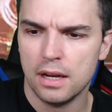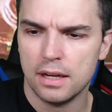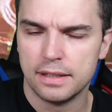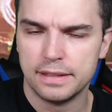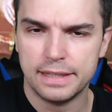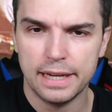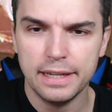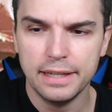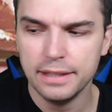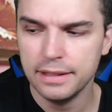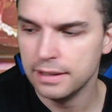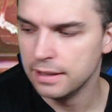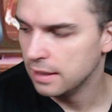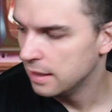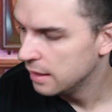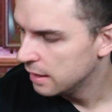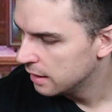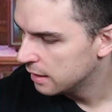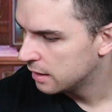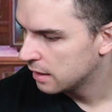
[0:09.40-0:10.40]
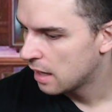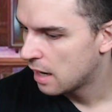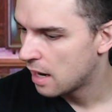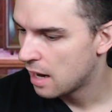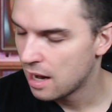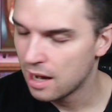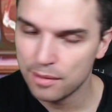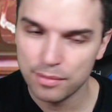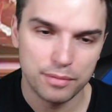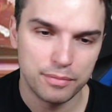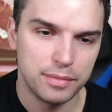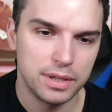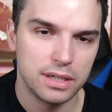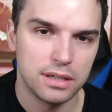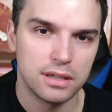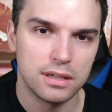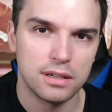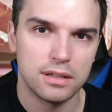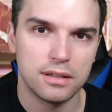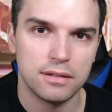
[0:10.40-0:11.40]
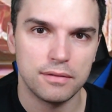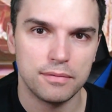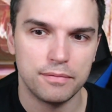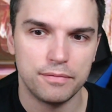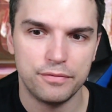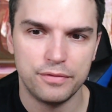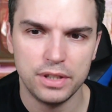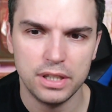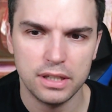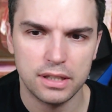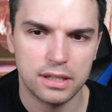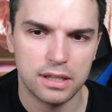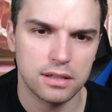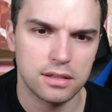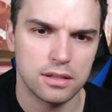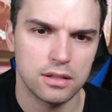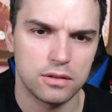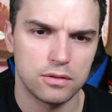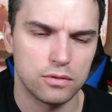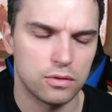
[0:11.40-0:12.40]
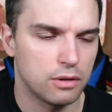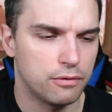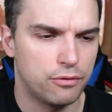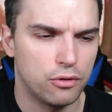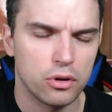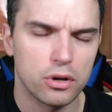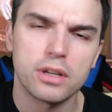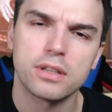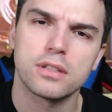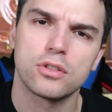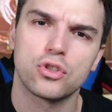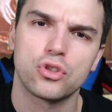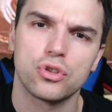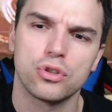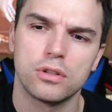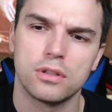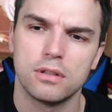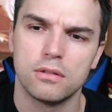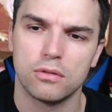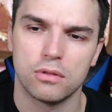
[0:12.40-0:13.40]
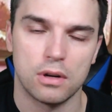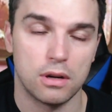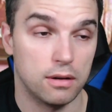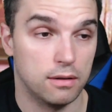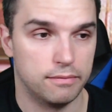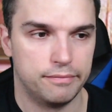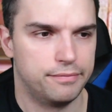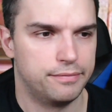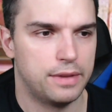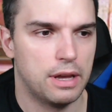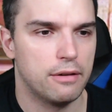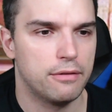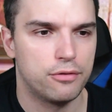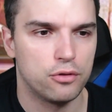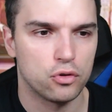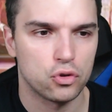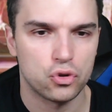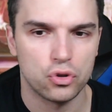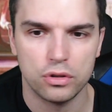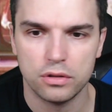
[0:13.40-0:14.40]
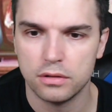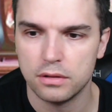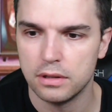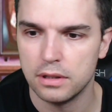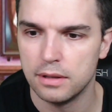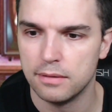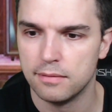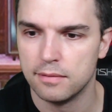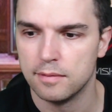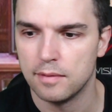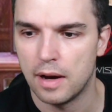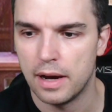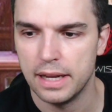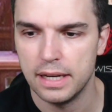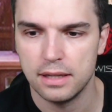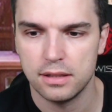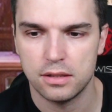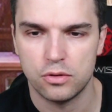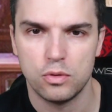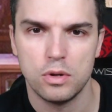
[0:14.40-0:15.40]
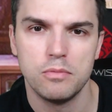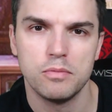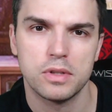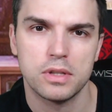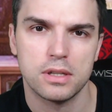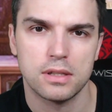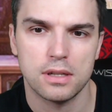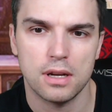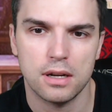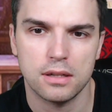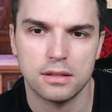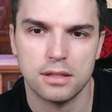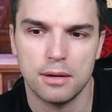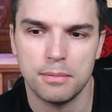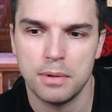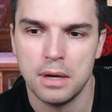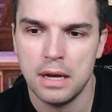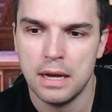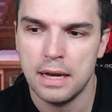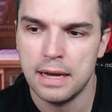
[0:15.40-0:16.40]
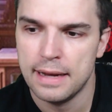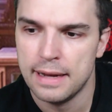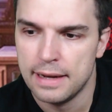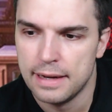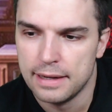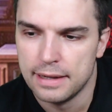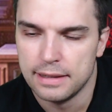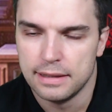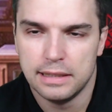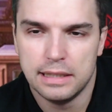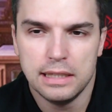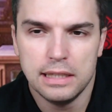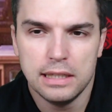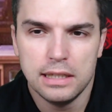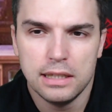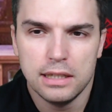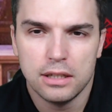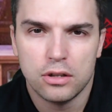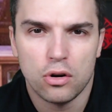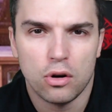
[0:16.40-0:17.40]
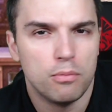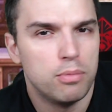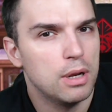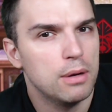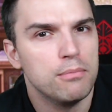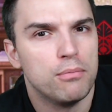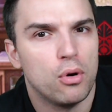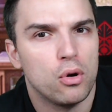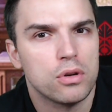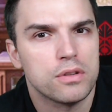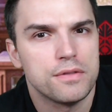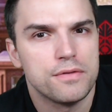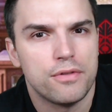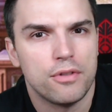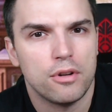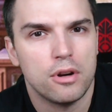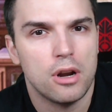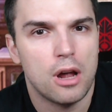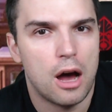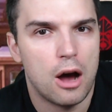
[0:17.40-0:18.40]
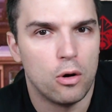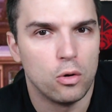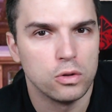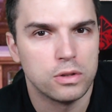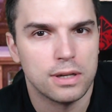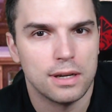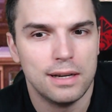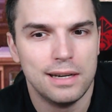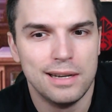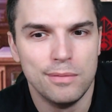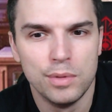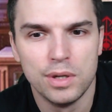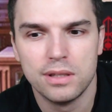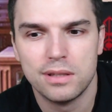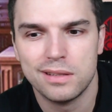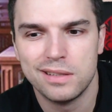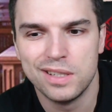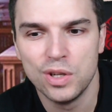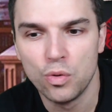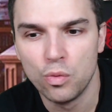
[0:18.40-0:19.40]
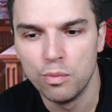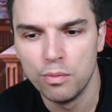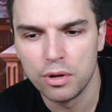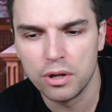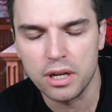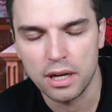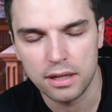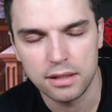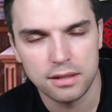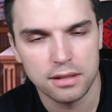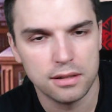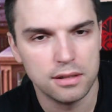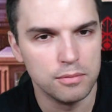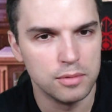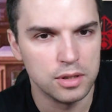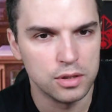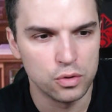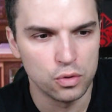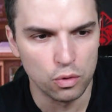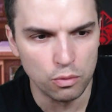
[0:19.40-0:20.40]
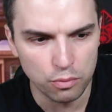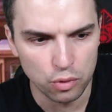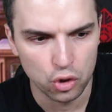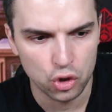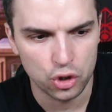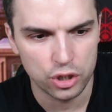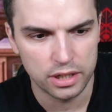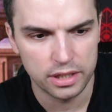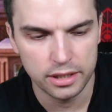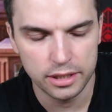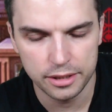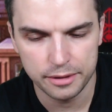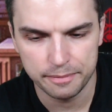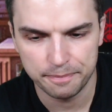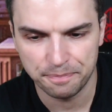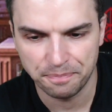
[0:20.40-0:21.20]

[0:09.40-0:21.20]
Denn ich habe mir, wie ich gestern oder vorgestern schon oder davor schon in einigen Streams gesagt habe, die kompletten Boxen von Outer Limits, die unbekannte Dimension bestellt.